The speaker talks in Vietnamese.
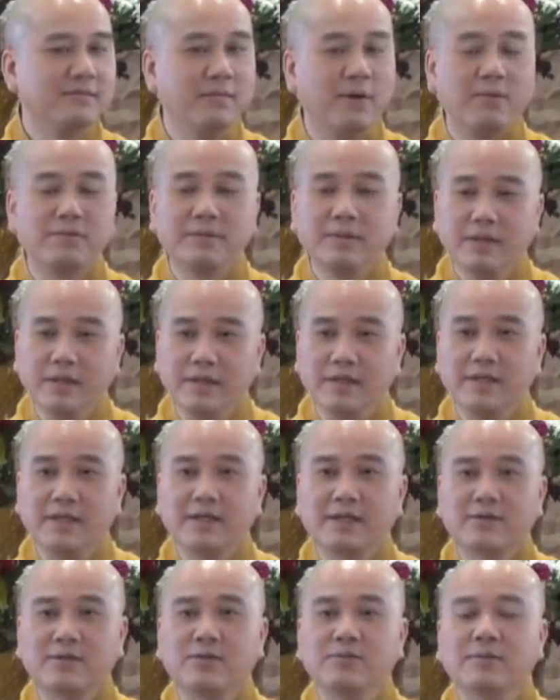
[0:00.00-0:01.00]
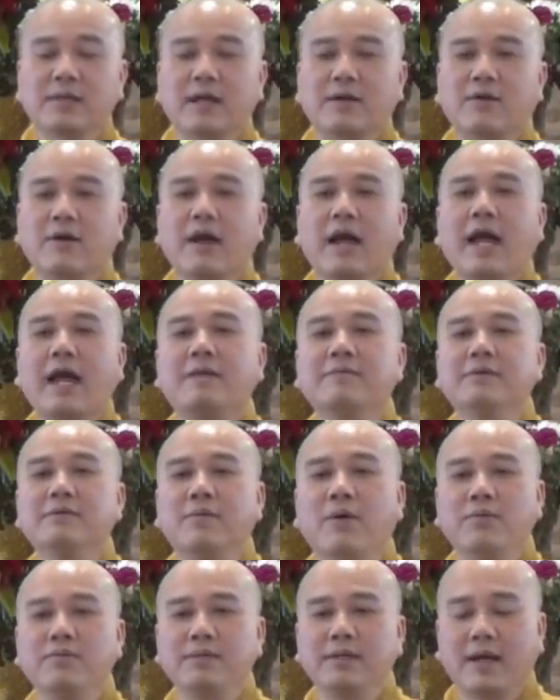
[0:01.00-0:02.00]
một người á, chúng ta có
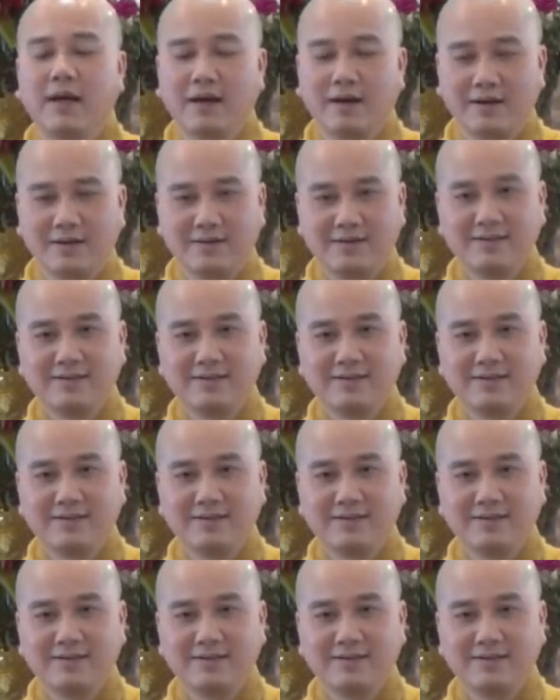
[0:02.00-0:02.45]
24 giờ